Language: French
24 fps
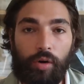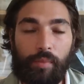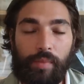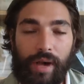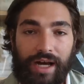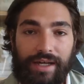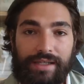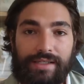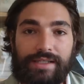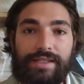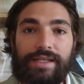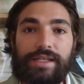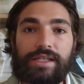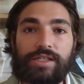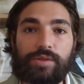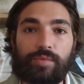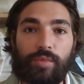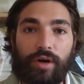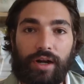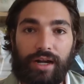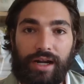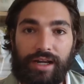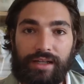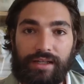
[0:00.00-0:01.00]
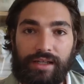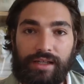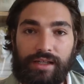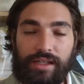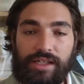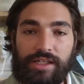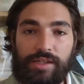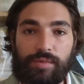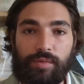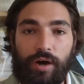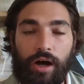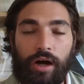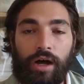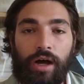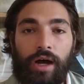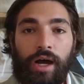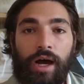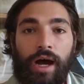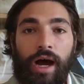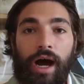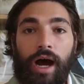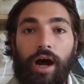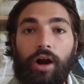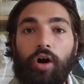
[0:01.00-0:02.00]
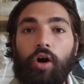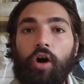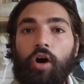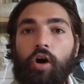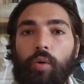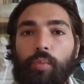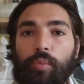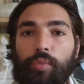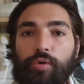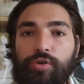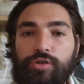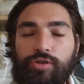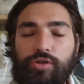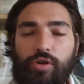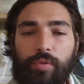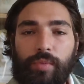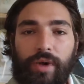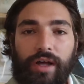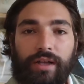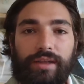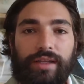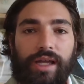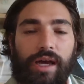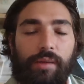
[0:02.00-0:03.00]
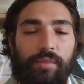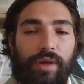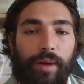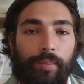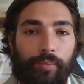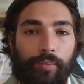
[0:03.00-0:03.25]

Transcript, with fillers: marxisme-léninisme. Alors, on peut se demander, mais